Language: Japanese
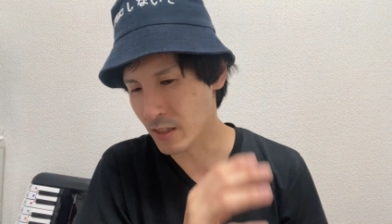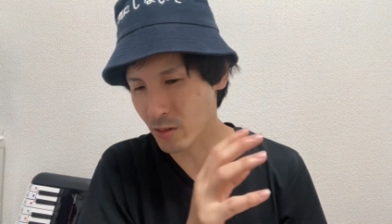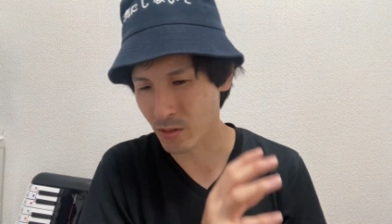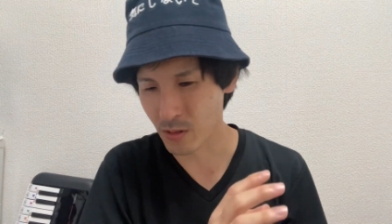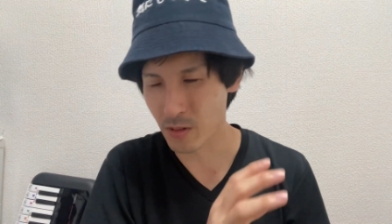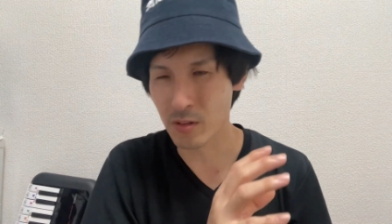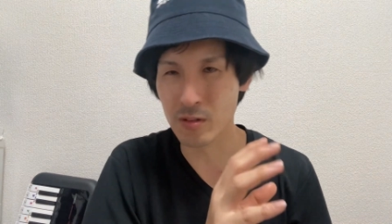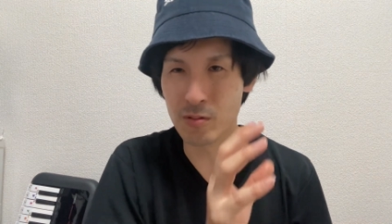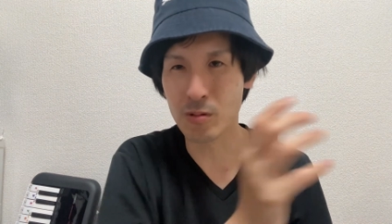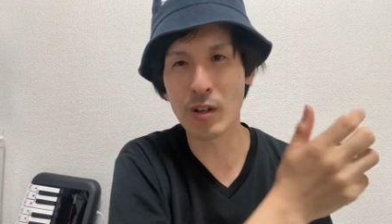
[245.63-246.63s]
ちょっと
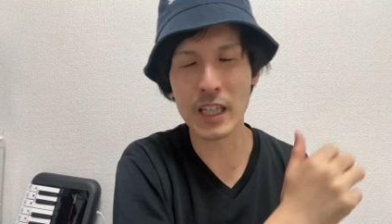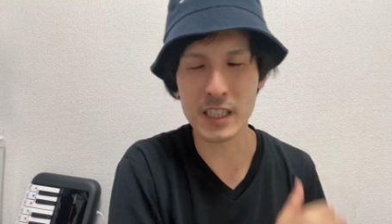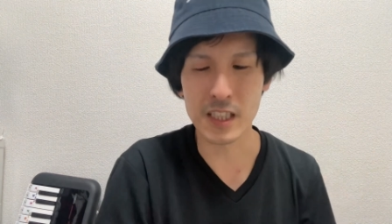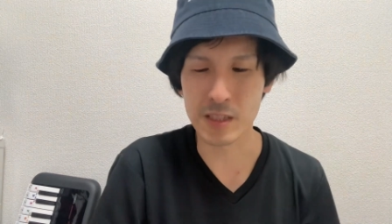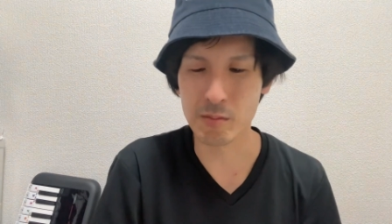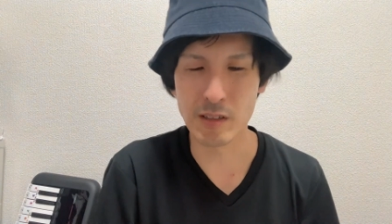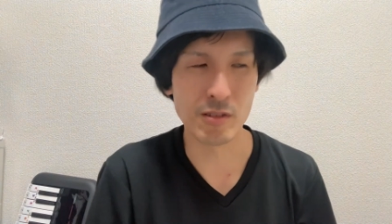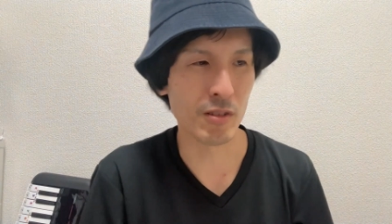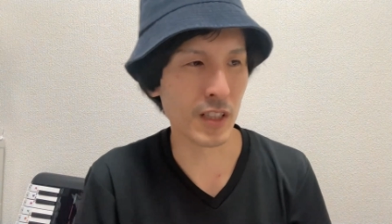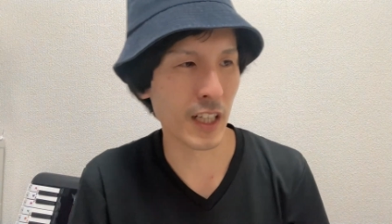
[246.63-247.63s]
動かしてしまう
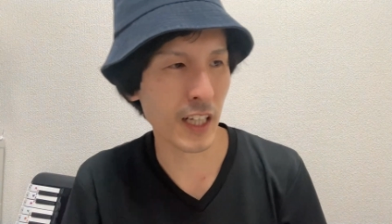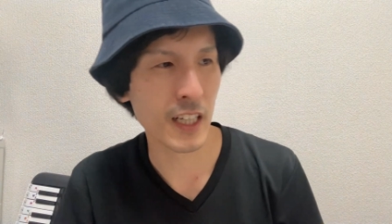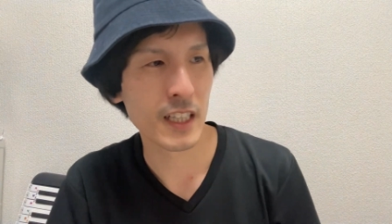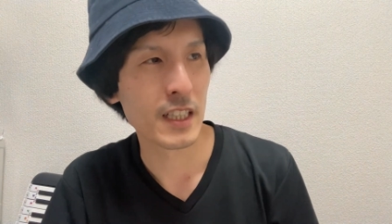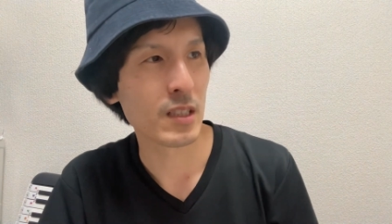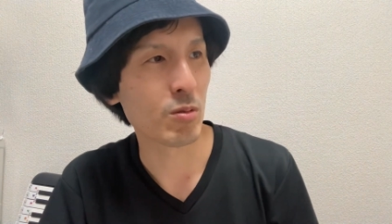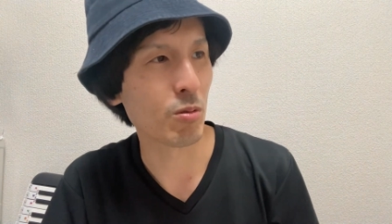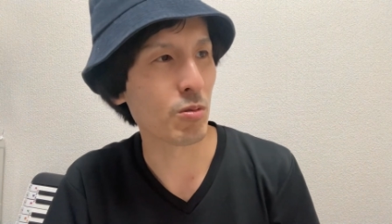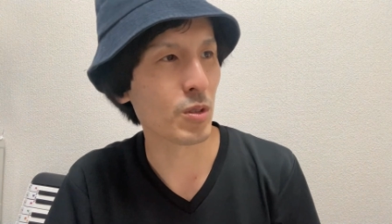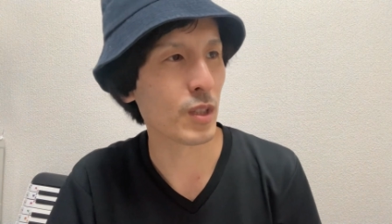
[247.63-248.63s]
ようなね、
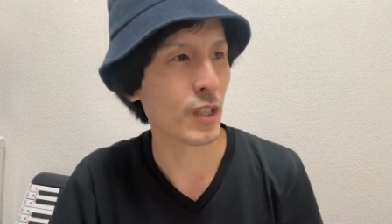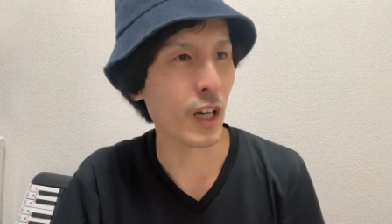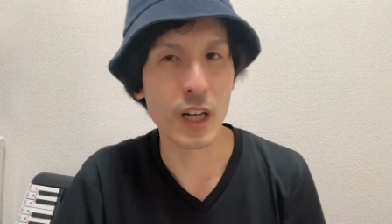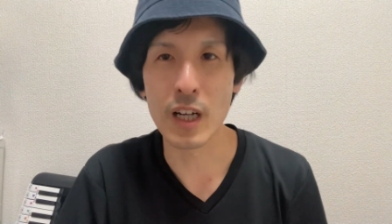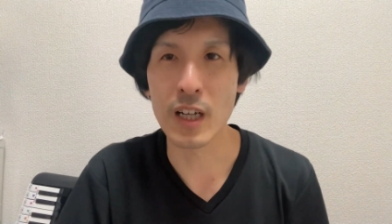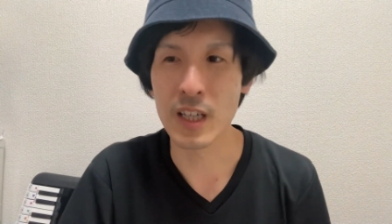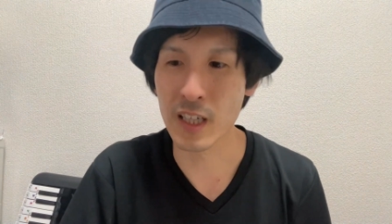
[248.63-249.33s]
そういった、